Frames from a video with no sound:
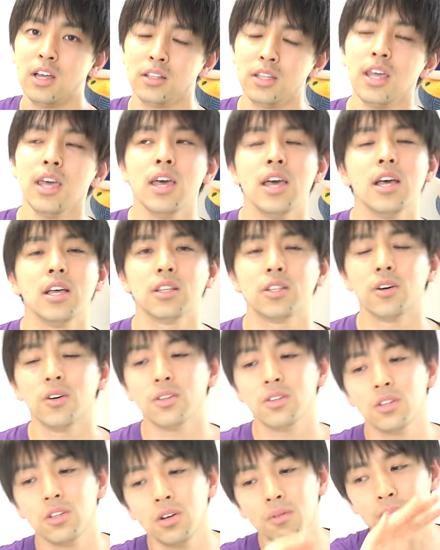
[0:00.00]
で、ど
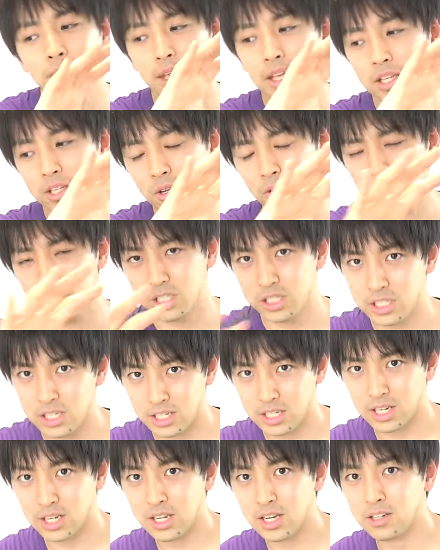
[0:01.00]
んどん勉強の自
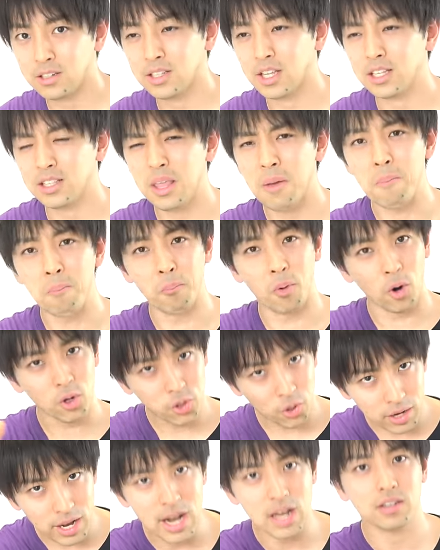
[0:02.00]
信がなくなって
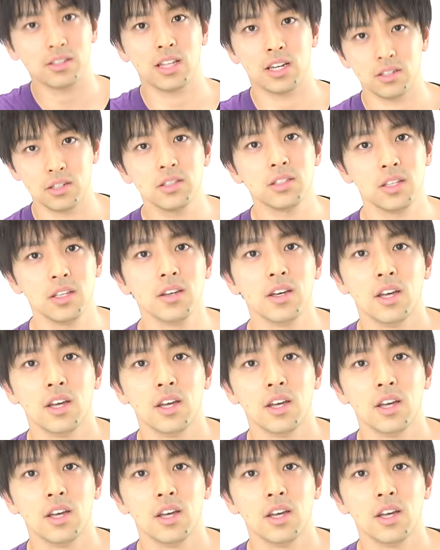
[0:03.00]
戻れなくなるってい